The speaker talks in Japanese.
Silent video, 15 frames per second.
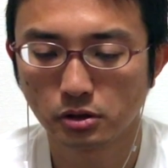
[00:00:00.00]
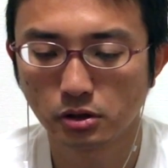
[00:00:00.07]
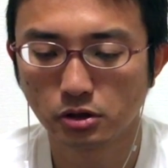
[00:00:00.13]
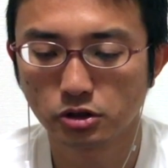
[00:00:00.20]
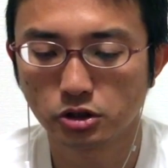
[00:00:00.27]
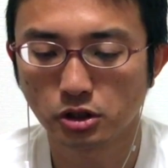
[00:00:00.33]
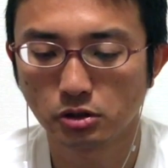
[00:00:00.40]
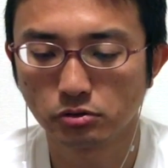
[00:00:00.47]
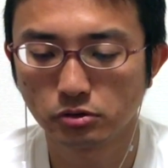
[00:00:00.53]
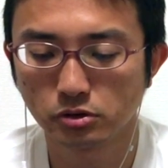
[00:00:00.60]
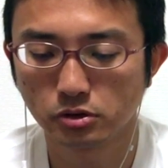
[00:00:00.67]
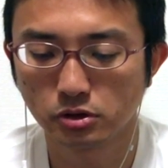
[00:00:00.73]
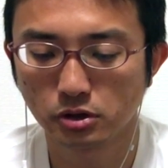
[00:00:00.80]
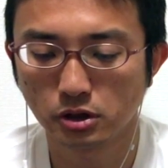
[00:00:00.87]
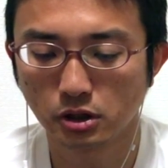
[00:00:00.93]
で、飛車打っ
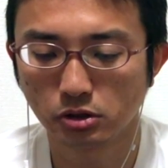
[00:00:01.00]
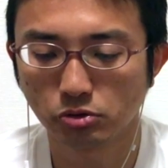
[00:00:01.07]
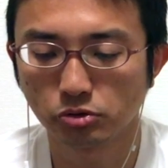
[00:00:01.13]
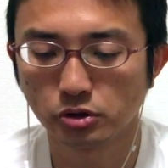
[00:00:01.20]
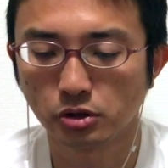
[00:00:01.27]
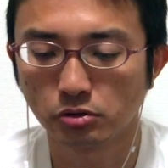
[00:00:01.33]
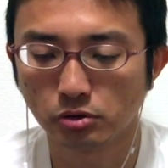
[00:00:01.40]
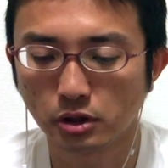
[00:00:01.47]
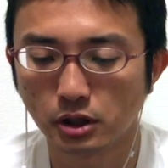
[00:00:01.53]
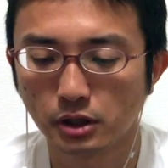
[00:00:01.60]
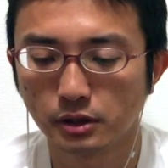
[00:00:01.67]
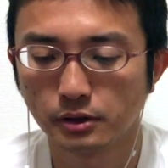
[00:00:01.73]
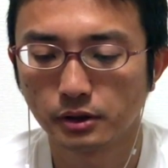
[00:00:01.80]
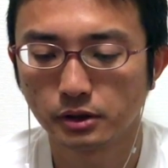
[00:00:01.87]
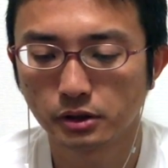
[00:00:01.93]
て取ったのか。
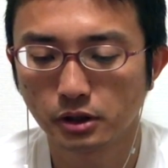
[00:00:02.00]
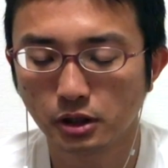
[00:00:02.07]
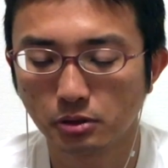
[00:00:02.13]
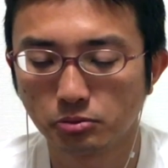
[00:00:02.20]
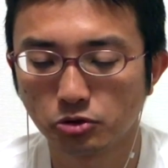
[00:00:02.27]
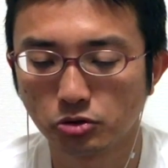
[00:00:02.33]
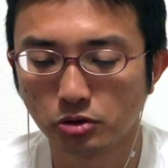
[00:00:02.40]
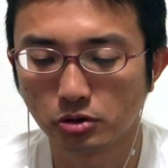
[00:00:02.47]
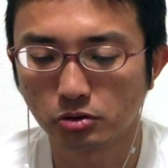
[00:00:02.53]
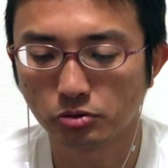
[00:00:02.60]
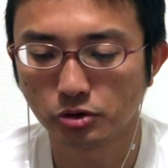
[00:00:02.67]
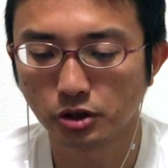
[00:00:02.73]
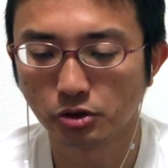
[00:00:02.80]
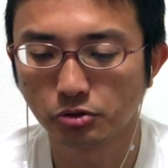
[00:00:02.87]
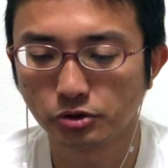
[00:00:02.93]
ただもう、
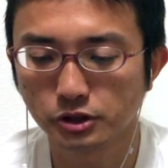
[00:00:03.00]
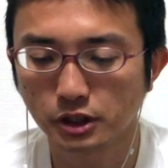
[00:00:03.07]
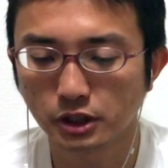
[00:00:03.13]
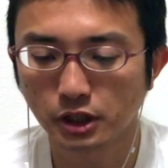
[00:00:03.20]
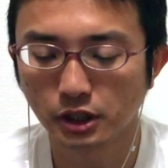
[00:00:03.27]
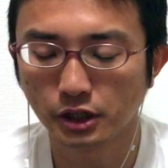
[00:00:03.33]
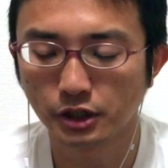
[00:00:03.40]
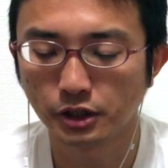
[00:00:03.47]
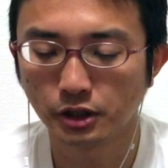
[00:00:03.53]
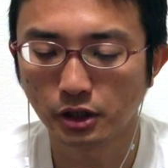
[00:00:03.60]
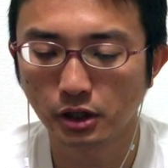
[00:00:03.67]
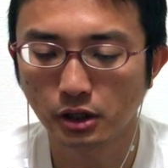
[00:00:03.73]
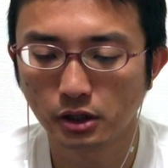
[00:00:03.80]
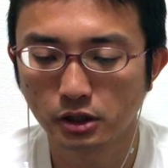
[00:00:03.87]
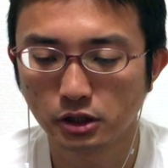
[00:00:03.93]
これで5三桂成で
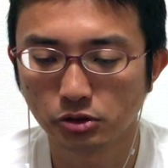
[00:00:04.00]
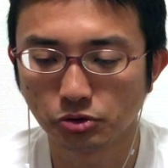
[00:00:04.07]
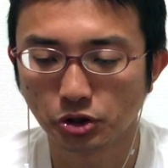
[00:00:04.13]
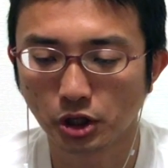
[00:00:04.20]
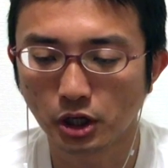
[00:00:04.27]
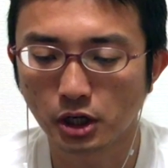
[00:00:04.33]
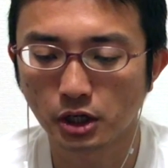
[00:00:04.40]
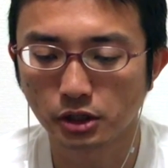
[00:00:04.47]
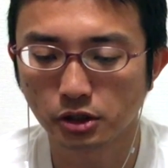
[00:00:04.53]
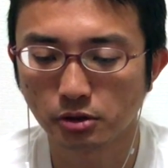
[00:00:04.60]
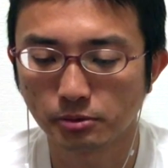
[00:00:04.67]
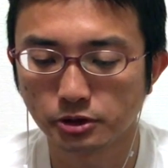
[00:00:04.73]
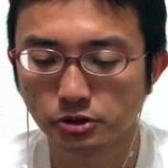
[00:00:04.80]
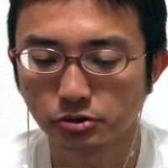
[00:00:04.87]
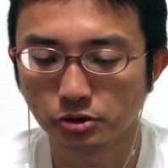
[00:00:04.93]
ね、火の手が上がっ
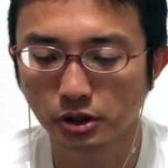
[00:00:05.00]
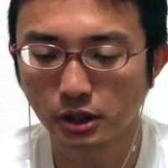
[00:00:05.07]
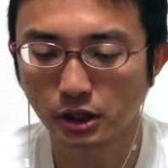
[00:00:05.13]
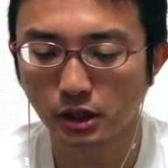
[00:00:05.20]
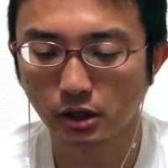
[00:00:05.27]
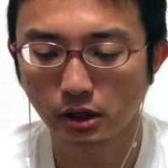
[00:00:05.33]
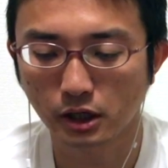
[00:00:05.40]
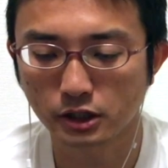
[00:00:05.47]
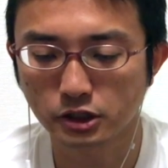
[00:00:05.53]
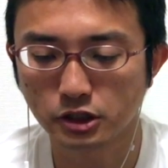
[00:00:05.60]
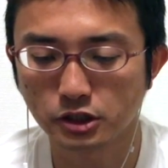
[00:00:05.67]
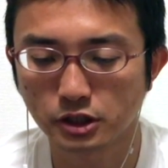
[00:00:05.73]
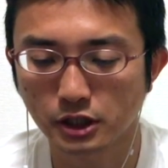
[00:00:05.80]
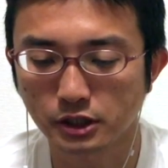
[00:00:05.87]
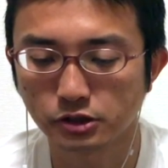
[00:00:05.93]
てますので、勝
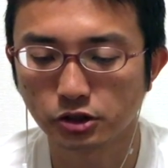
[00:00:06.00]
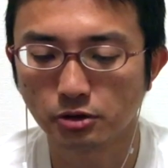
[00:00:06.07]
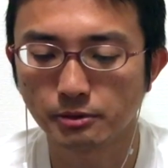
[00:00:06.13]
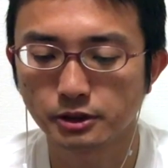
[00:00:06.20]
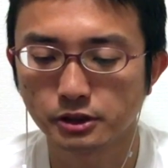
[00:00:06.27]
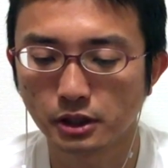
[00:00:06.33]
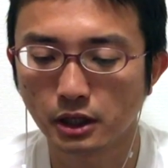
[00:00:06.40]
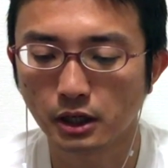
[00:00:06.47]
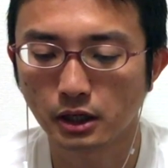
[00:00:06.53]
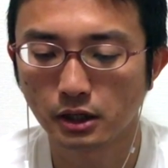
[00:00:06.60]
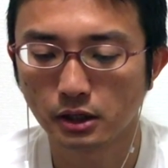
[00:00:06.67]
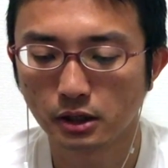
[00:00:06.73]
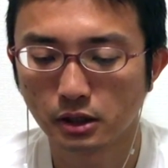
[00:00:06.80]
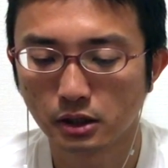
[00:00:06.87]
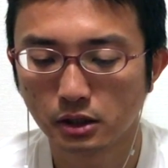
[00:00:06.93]
ちに近づいてますね。
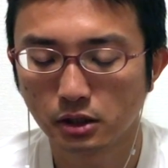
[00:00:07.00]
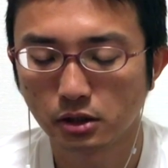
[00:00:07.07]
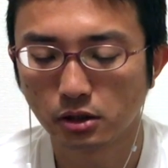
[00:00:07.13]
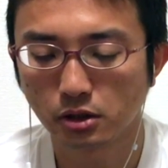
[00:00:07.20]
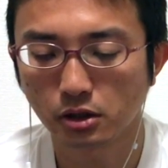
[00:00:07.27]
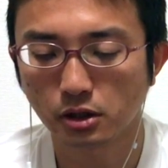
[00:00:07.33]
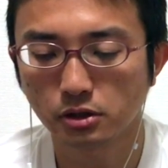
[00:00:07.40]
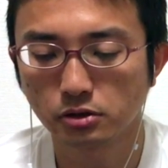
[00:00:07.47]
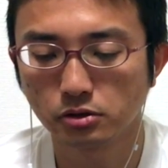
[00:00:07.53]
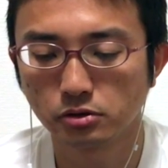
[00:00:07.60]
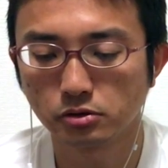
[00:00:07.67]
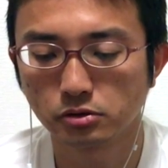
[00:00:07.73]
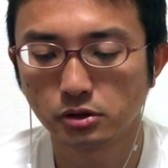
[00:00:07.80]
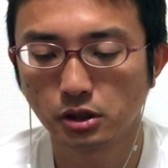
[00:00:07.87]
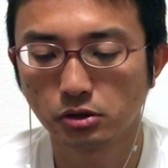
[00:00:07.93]
で角
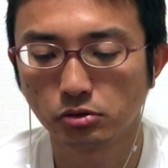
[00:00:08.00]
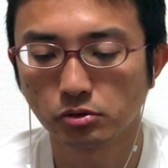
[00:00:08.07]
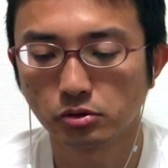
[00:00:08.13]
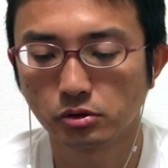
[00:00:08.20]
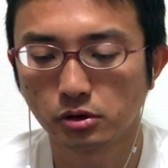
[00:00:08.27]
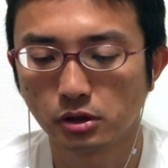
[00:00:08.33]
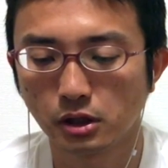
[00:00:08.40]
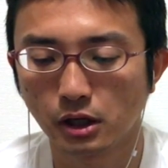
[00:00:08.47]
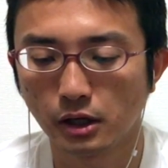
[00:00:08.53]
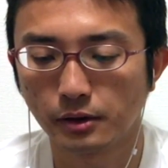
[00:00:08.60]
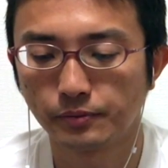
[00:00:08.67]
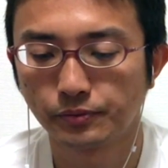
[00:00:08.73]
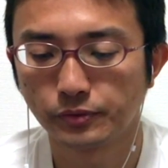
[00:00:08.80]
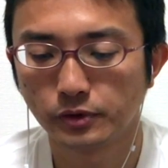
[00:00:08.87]
打って取って